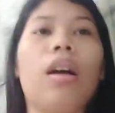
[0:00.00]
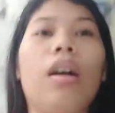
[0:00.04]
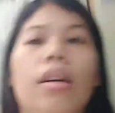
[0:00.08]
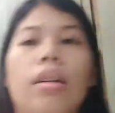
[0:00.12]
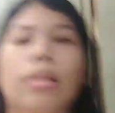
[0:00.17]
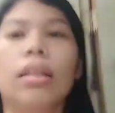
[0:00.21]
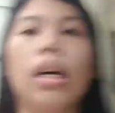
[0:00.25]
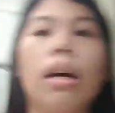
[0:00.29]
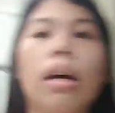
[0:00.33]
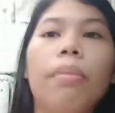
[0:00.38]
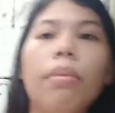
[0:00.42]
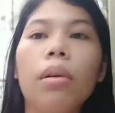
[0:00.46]

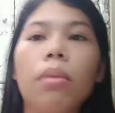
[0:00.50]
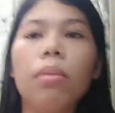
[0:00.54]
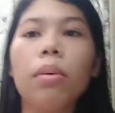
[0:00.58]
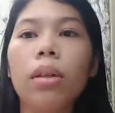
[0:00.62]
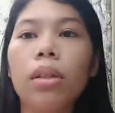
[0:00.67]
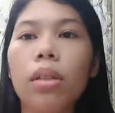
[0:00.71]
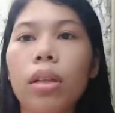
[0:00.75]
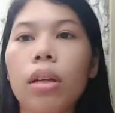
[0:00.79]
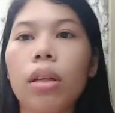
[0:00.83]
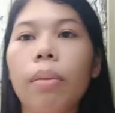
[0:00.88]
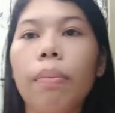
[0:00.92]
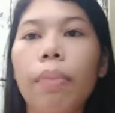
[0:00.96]
Daming
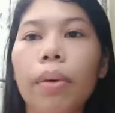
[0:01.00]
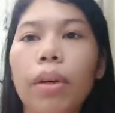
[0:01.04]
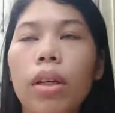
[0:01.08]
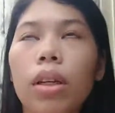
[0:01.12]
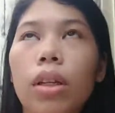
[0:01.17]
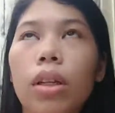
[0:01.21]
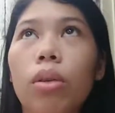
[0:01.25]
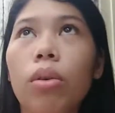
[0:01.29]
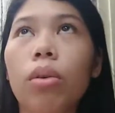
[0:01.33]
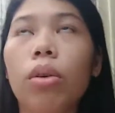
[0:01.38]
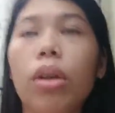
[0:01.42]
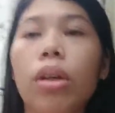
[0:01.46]
mga sinampay
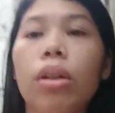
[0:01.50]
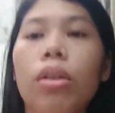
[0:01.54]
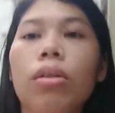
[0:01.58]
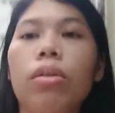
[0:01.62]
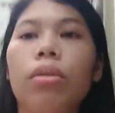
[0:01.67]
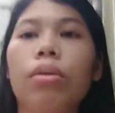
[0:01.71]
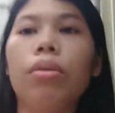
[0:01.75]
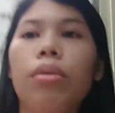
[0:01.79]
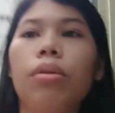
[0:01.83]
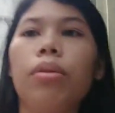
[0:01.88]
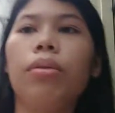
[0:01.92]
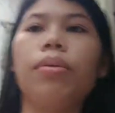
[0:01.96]
dito ngayon.
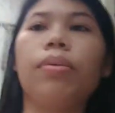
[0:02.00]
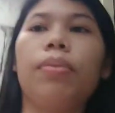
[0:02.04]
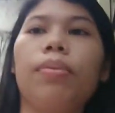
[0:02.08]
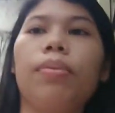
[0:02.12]
Oh.